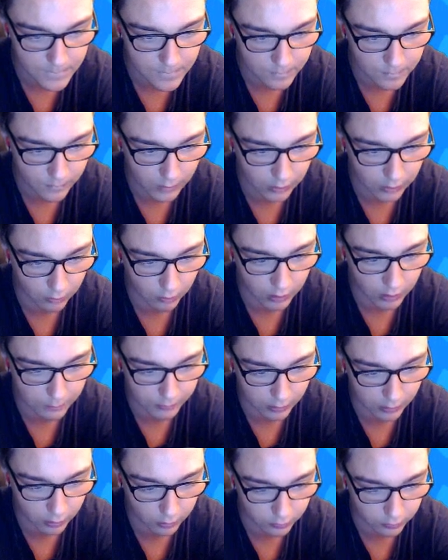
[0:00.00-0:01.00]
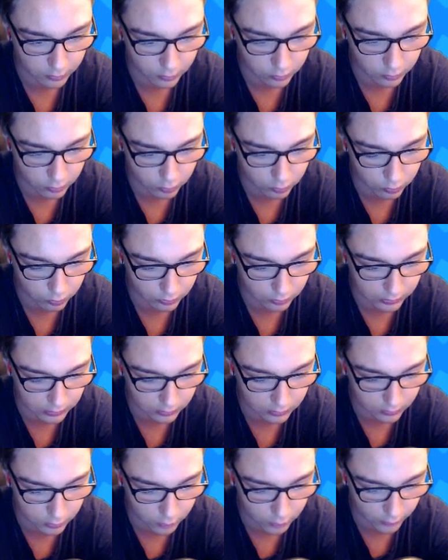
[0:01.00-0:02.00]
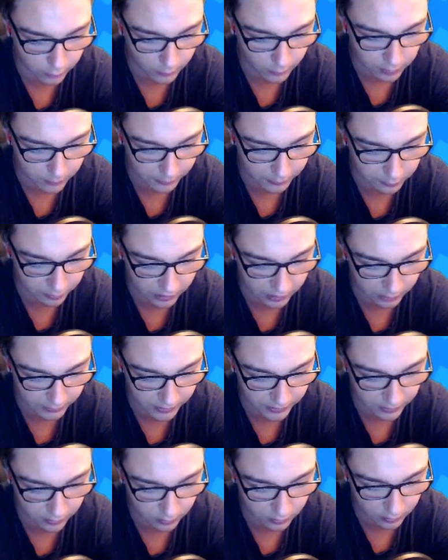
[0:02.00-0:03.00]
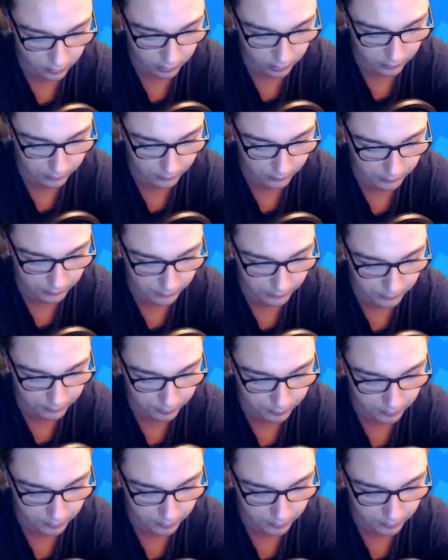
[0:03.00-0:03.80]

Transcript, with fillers: Alors là, par contre, toi, tu vas commencer par te calmer. Hop, hop, hop, hop.